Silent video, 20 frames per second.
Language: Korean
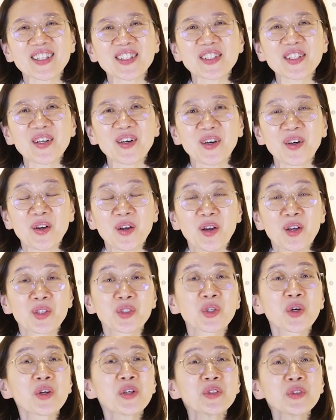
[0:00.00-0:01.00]
이어서
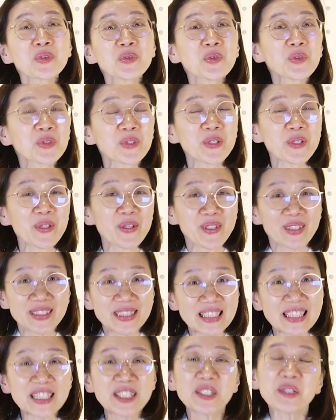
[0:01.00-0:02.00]
저희는
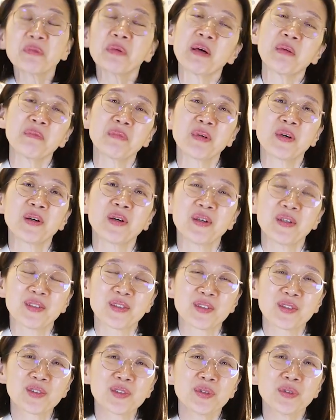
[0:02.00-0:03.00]
오늘 직접
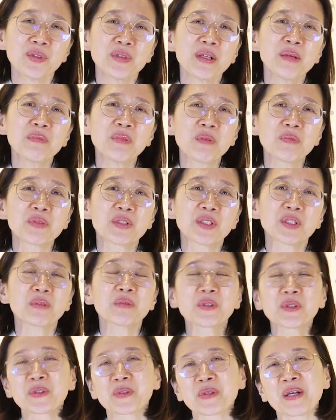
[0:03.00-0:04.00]
한번 술을 한번
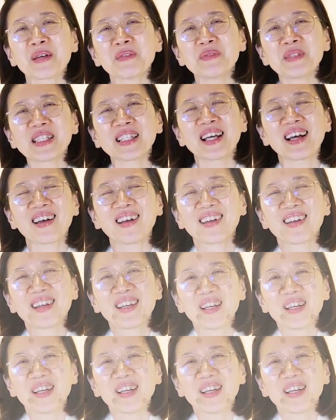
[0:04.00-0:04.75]
빚어보려고 합니다